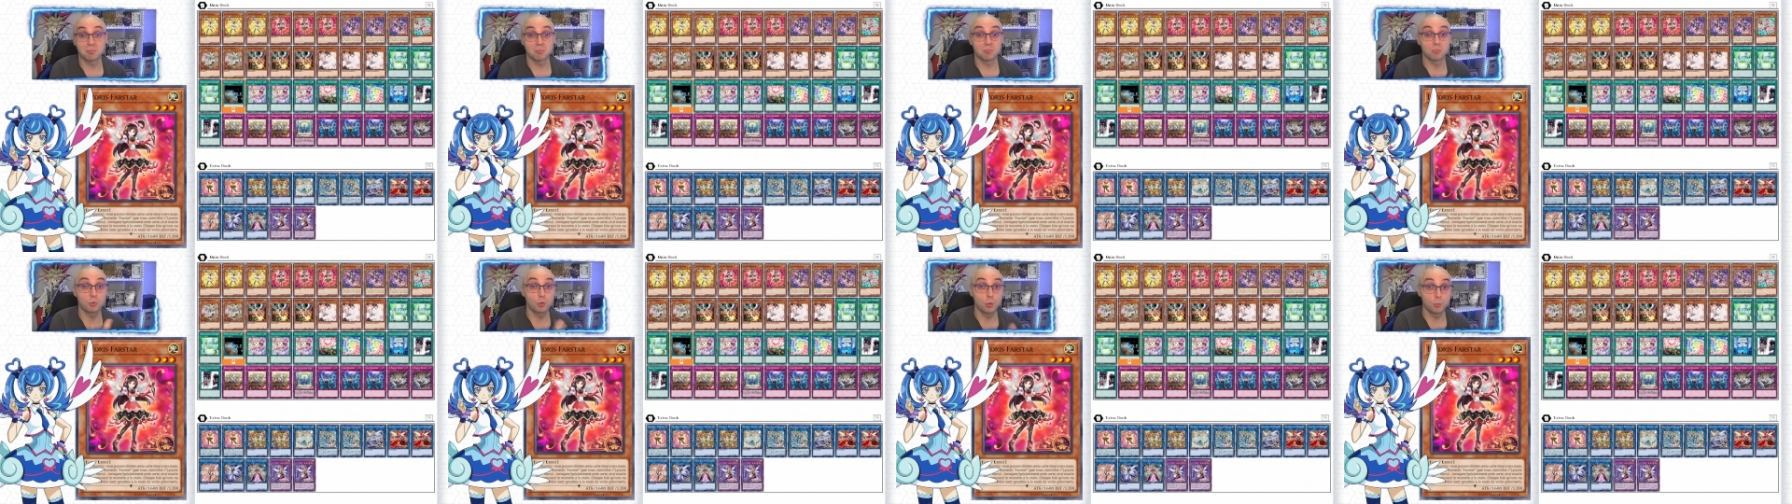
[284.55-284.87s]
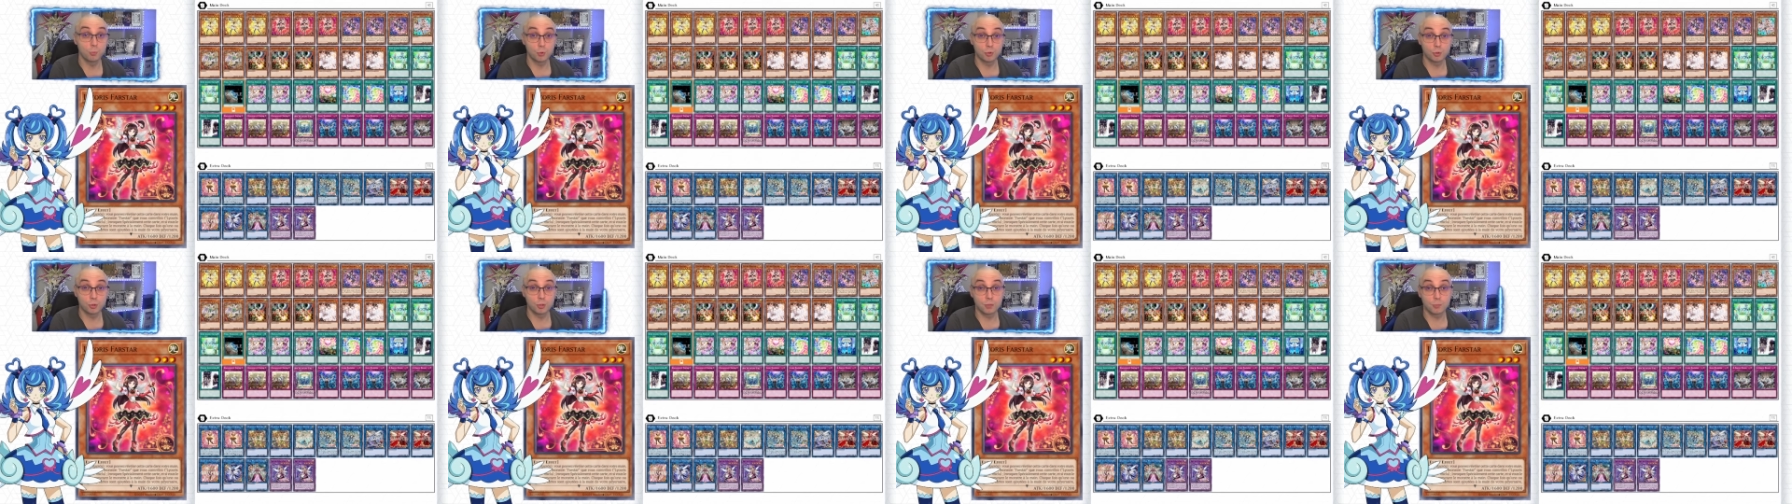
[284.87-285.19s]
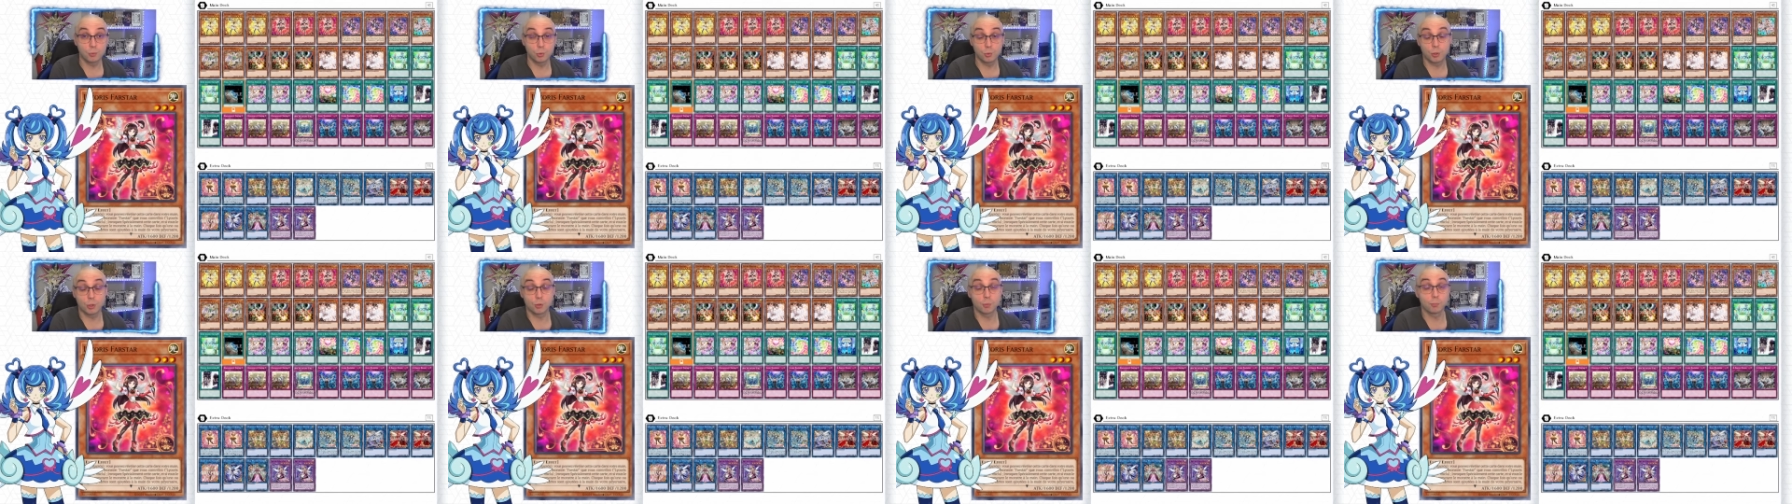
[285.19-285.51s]
deux monstres
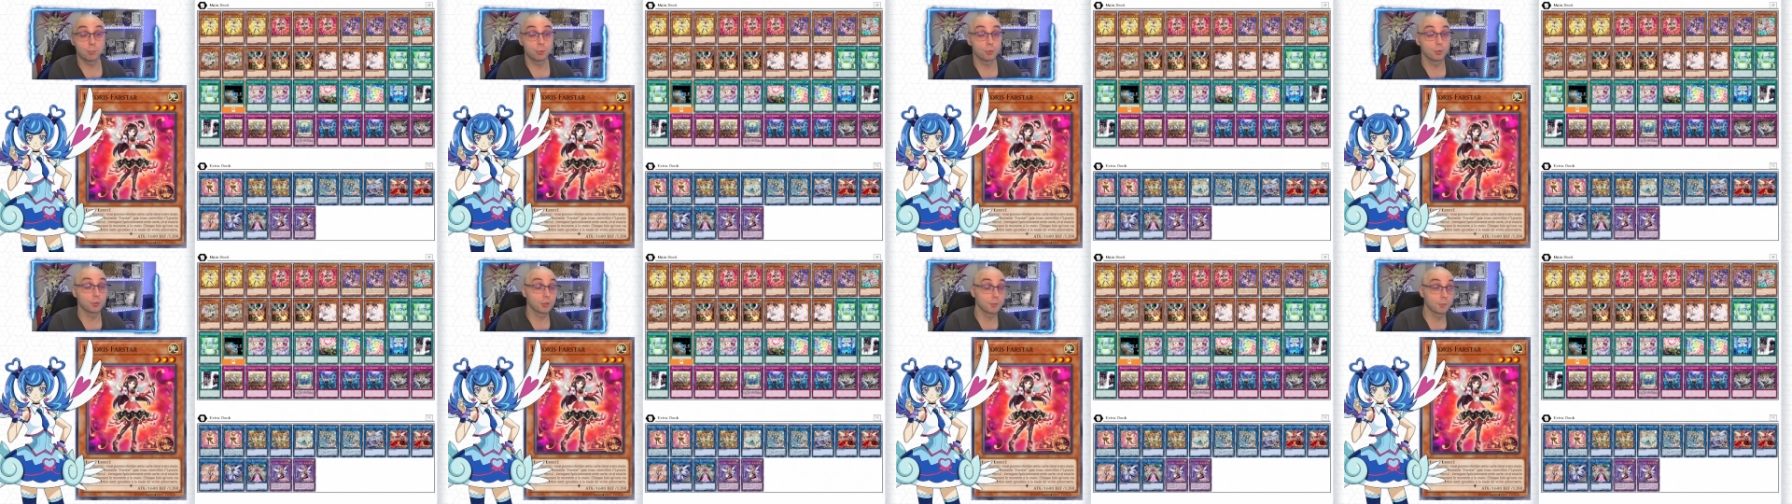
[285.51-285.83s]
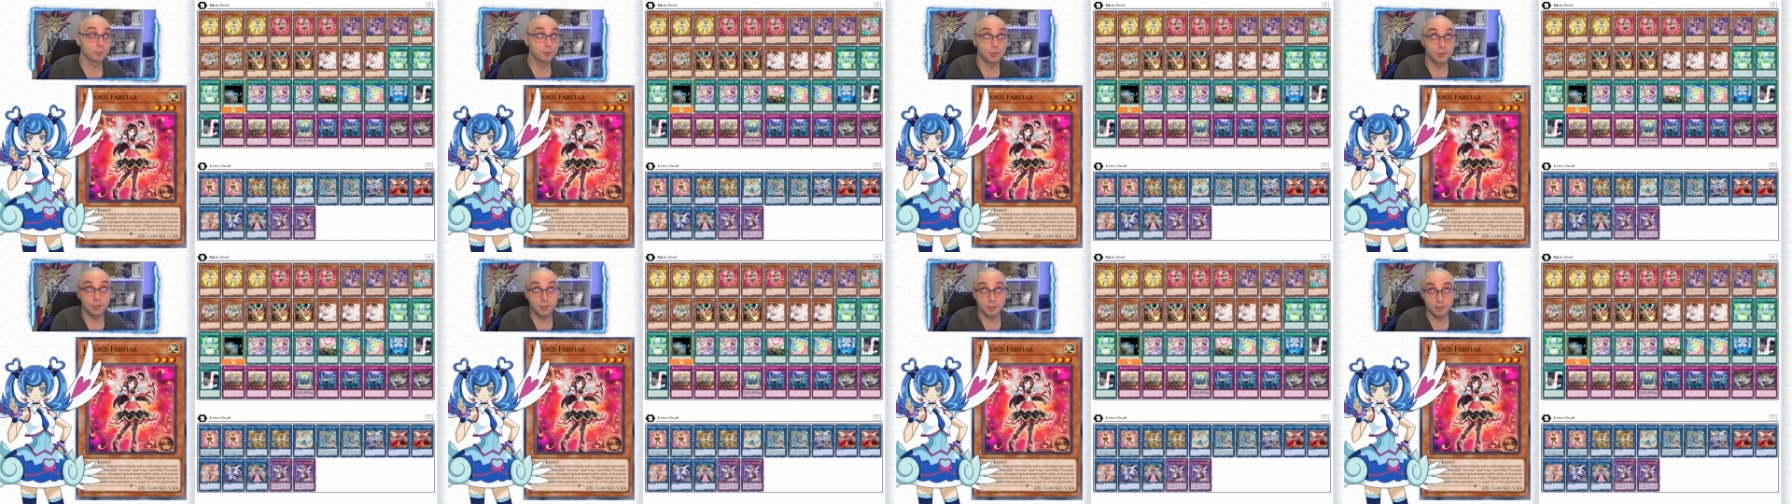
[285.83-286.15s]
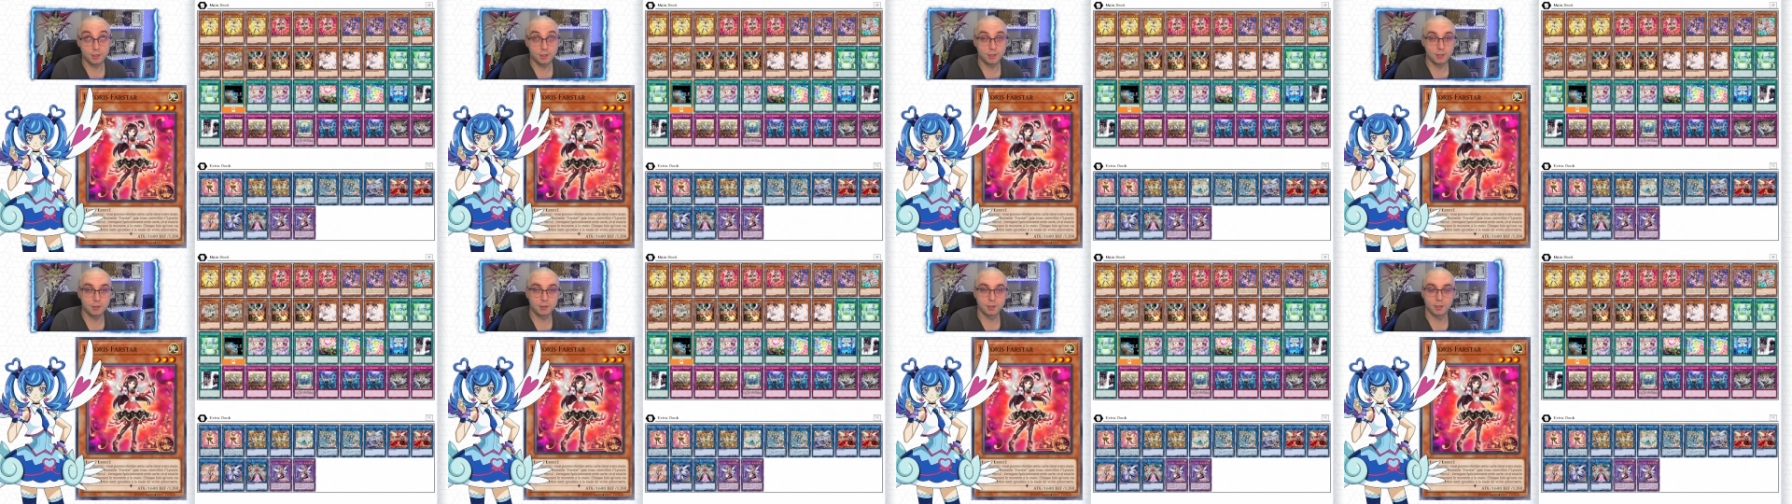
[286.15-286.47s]
niveau 3, donc potentiellement des
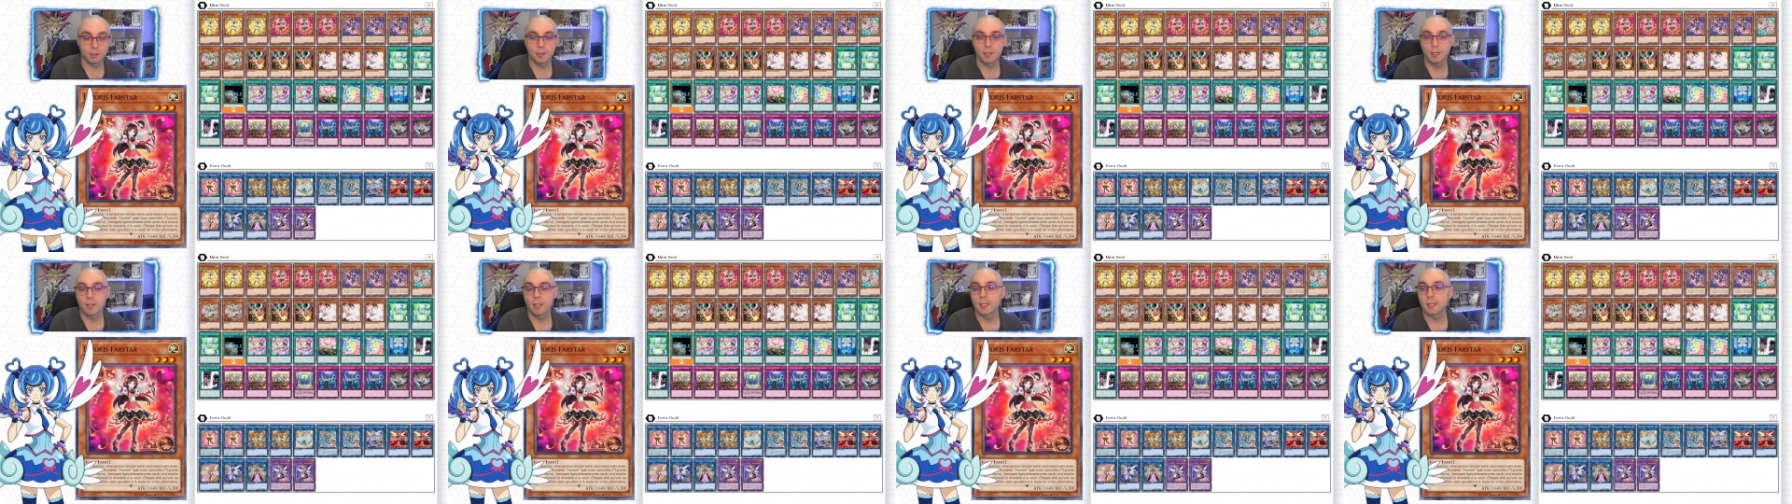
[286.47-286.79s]
Xyz,